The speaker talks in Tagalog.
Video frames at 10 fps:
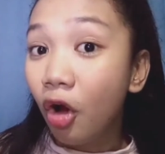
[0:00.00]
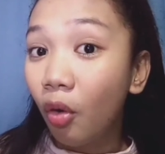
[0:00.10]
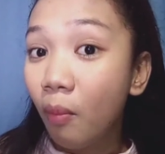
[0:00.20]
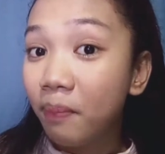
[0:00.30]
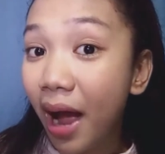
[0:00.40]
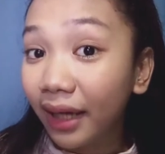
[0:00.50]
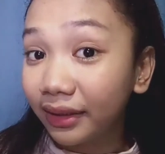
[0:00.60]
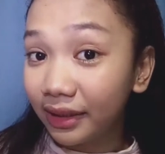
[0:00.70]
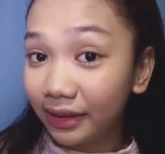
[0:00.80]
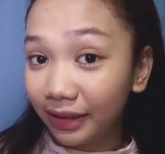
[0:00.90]
kung bakit
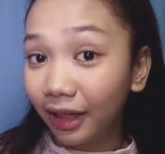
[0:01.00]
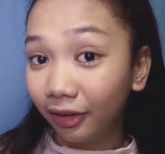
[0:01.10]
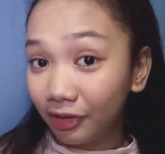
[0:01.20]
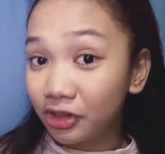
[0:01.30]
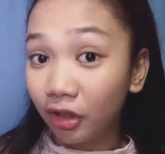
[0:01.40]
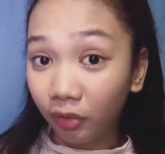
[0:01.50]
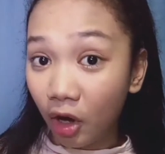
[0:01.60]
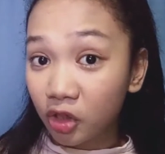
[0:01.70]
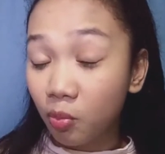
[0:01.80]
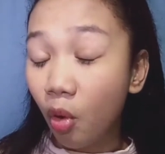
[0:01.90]
hindi ka crush na
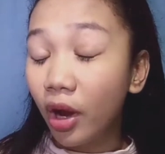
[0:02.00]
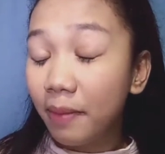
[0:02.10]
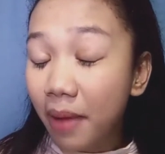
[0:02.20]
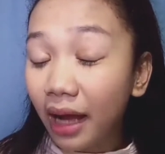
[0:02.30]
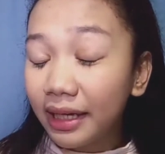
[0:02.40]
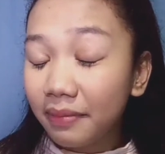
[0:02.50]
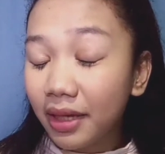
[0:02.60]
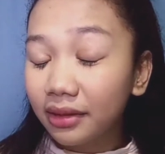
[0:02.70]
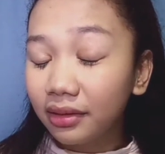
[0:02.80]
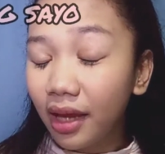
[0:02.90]
crush mo, eh baka naman